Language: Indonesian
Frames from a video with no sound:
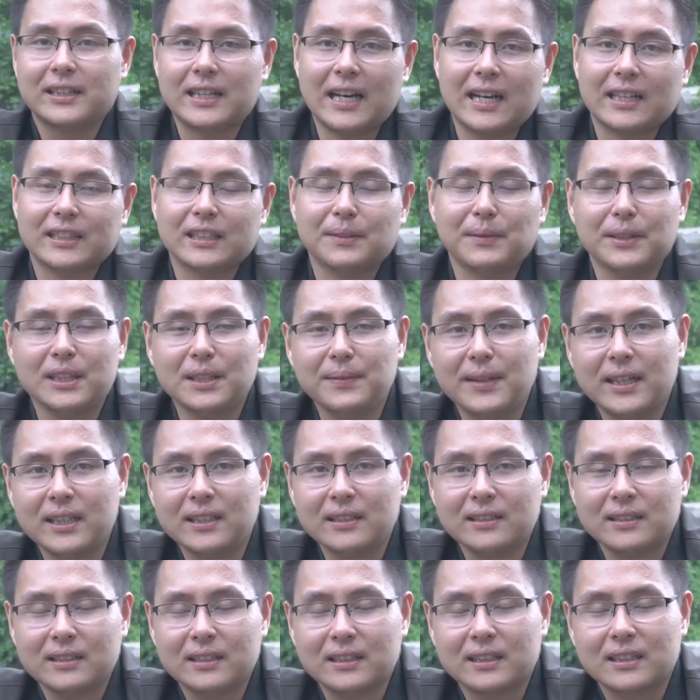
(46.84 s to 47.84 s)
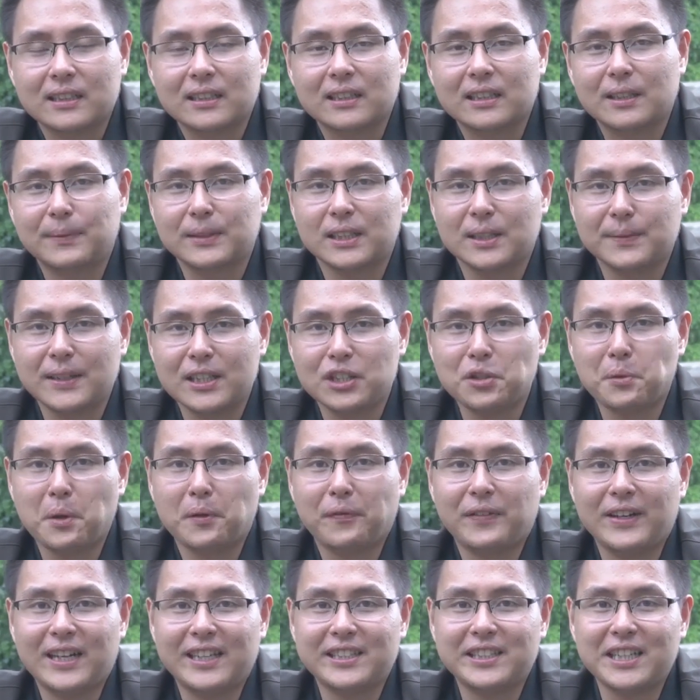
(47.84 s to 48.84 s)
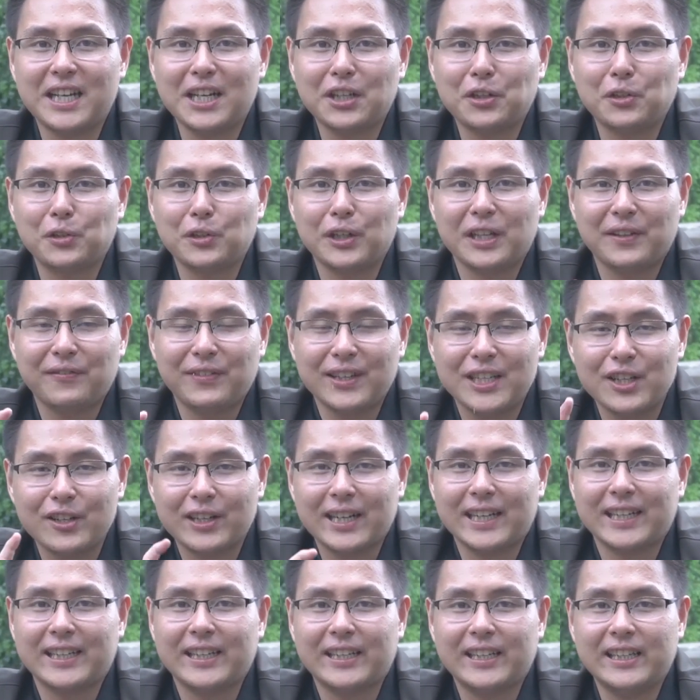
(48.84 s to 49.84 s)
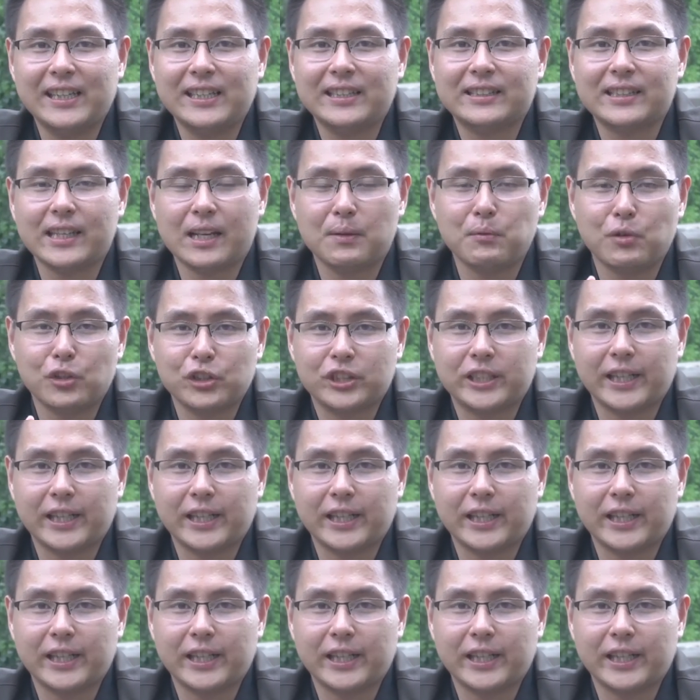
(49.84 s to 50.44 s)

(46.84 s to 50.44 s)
Nah, teman-teman, teman-teman sobat finansialku di video kali ini saya mau